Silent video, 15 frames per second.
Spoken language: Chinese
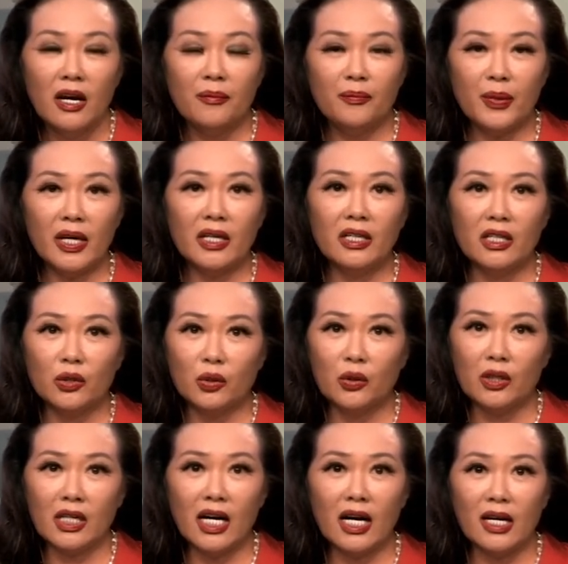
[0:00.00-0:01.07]
背也
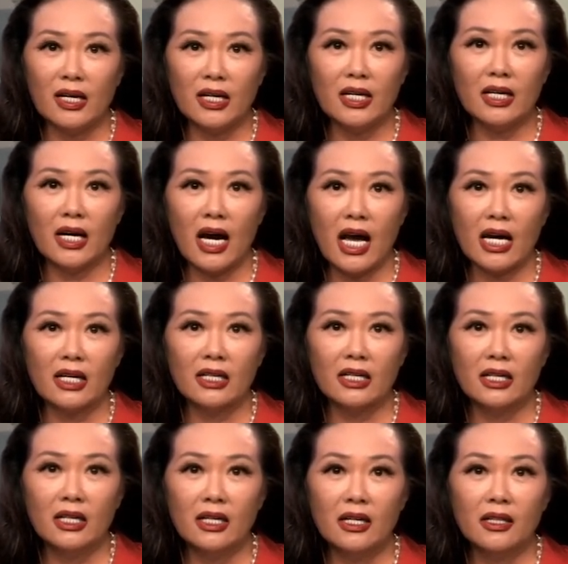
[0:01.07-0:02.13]
驼得很厉害，
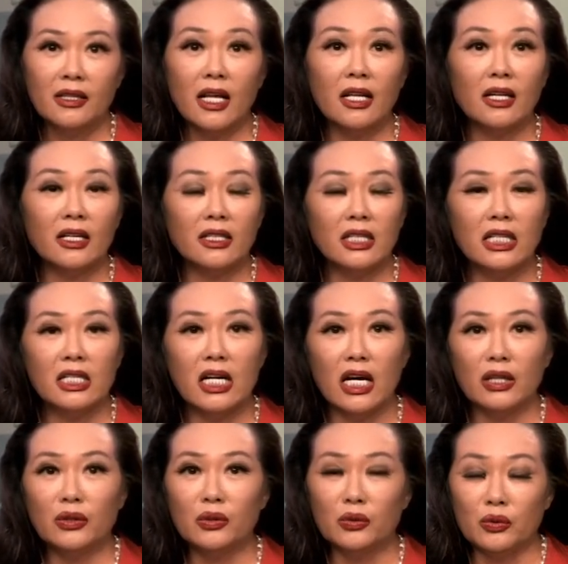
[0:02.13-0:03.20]
但她依然
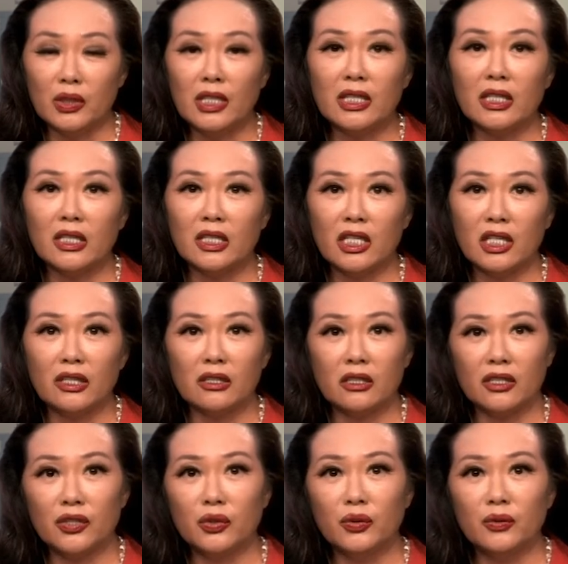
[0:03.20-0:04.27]
努力地挺着
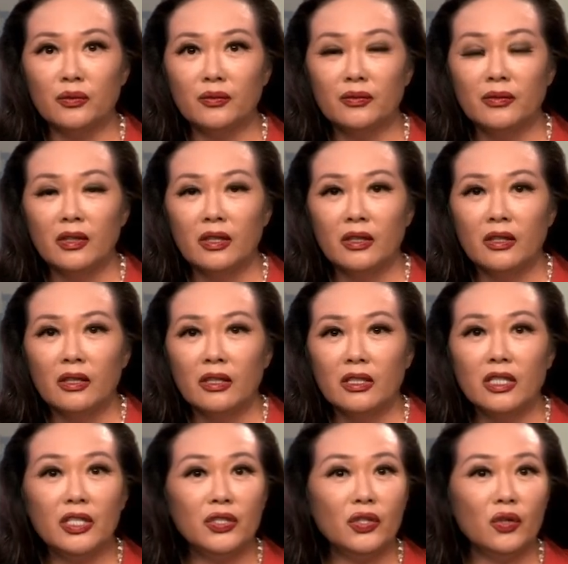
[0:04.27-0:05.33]
胸，
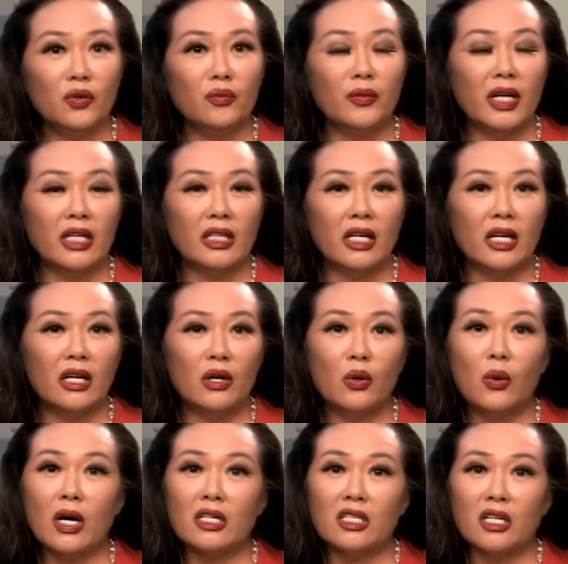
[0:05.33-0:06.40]
依旧每天
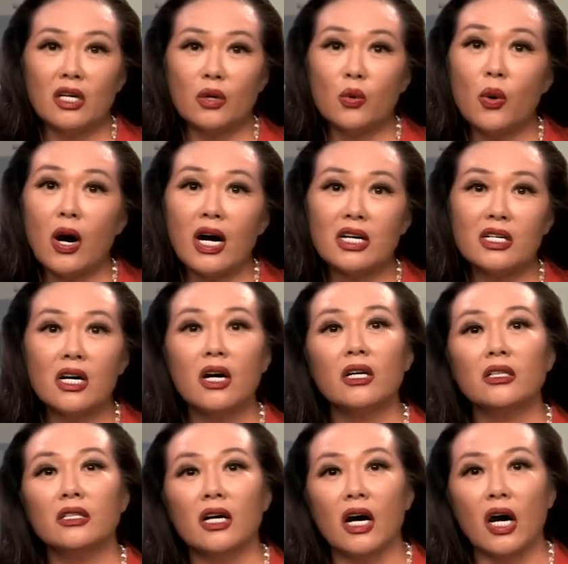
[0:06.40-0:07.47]
画着夸
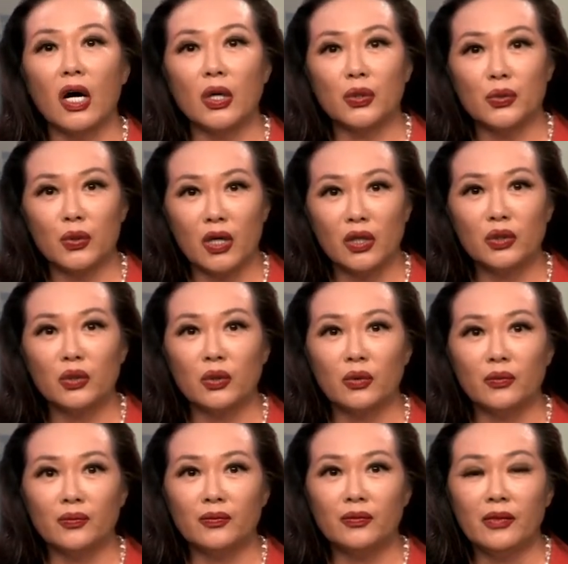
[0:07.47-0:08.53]
张的。妆容
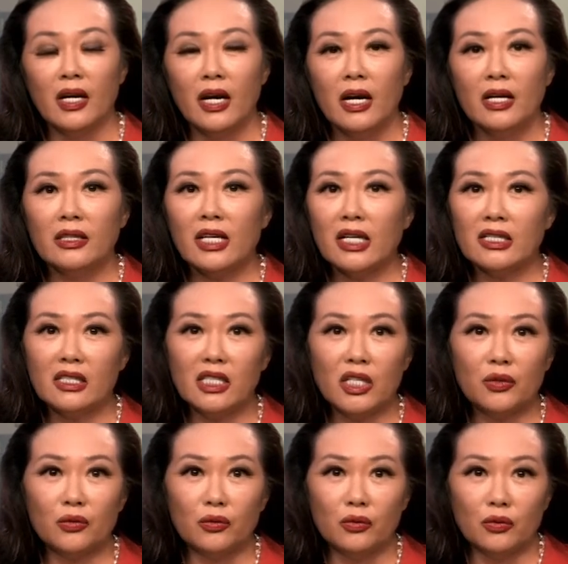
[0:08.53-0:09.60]
带着一
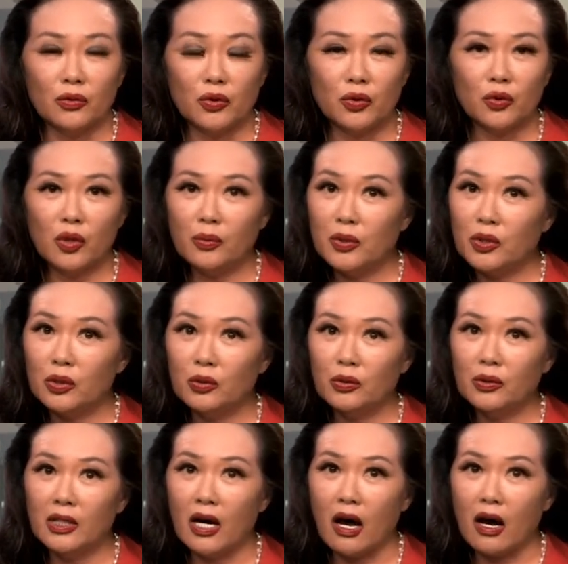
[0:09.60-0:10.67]
股说不
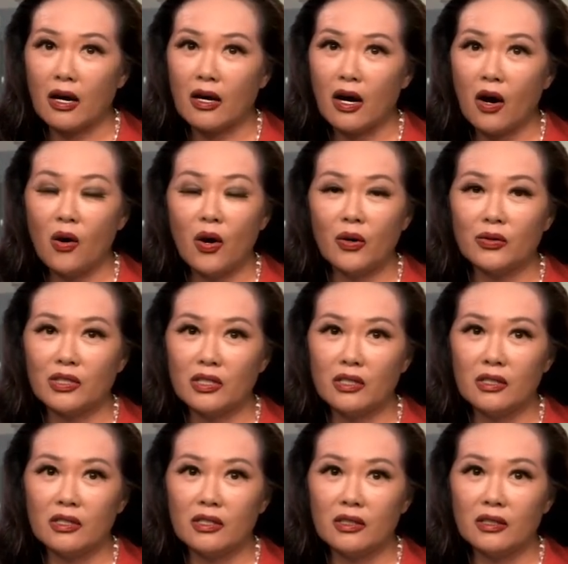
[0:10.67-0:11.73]
出的高傲气
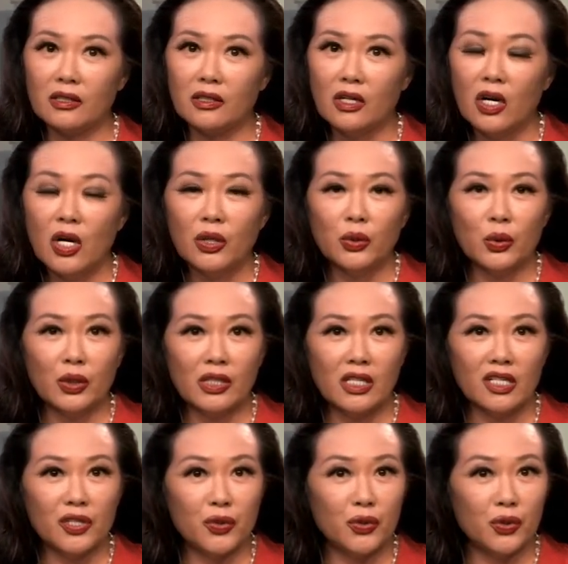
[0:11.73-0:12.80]
质，拖
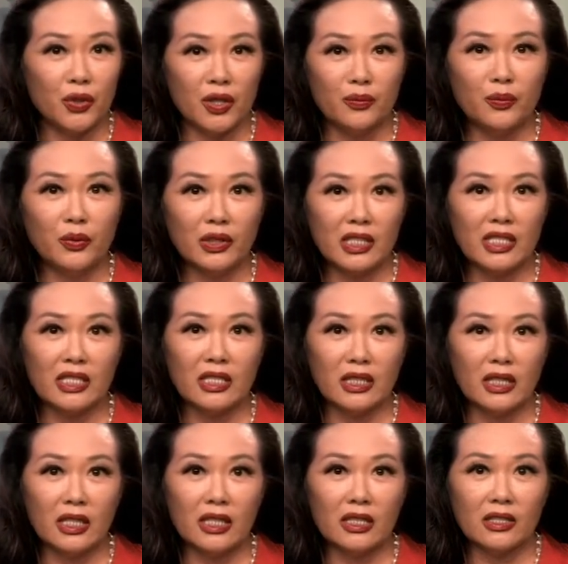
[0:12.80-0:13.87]
着全部的
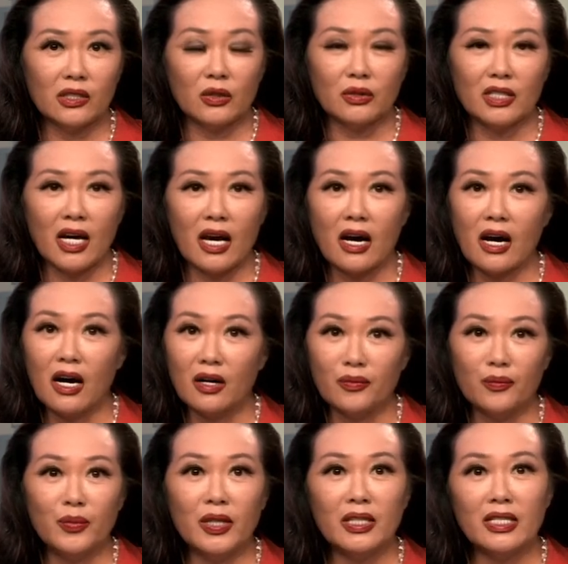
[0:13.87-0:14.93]
行李走在横
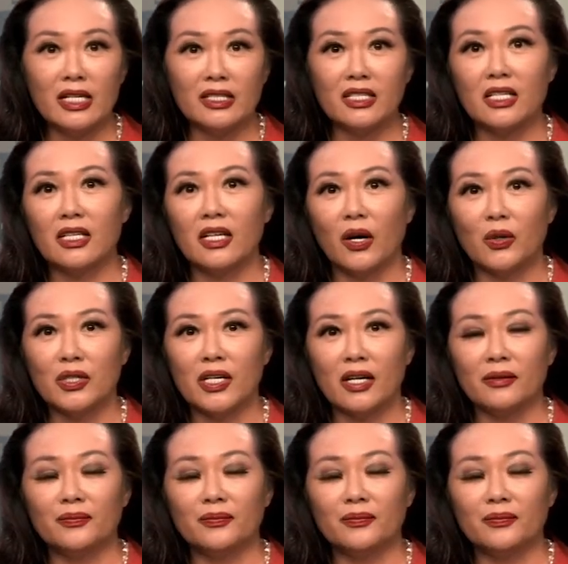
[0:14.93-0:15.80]
滨的街道上。